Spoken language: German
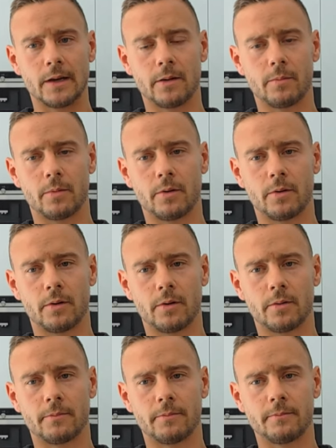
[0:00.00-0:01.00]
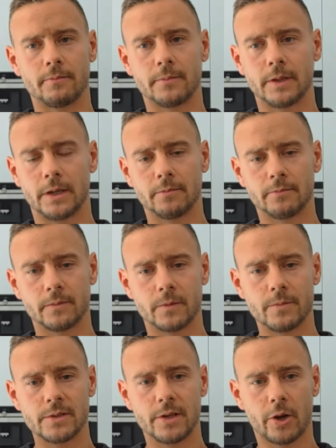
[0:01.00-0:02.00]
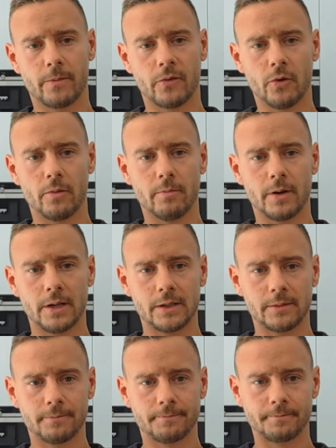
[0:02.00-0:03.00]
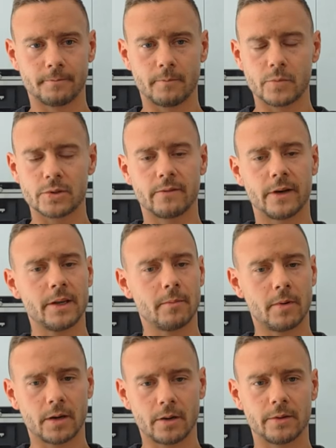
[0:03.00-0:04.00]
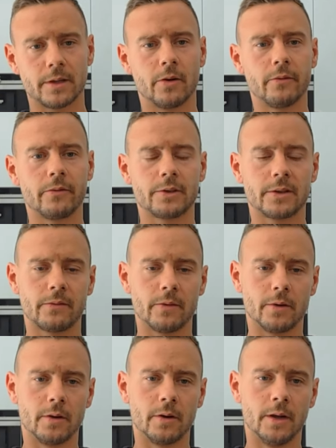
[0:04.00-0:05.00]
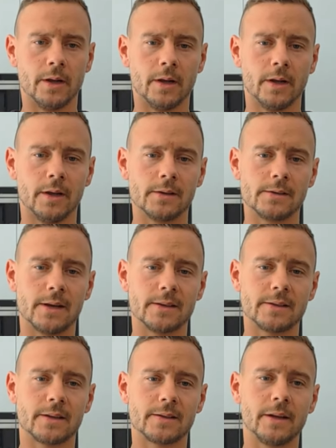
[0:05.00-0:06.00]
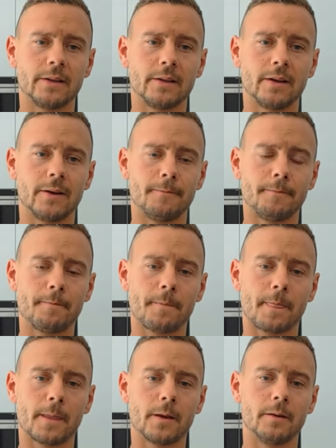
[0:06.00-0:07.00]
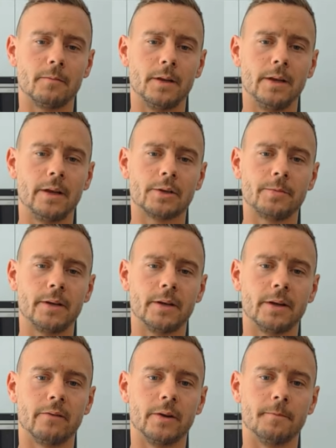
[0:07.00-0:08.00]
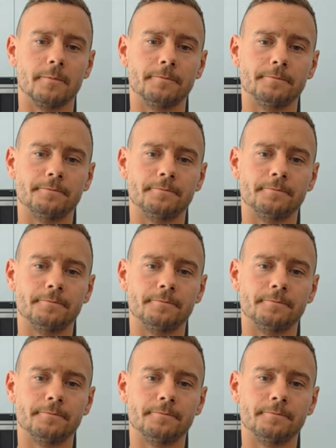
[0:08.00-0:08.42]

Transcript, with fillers: Aber ja, wir müssen die Köpfe oben behalten, müssen weitermachen und dann hoffe ich, dass wir sehr, sehr zeitnah ähm, ein Ligaspiel dann gewinnen.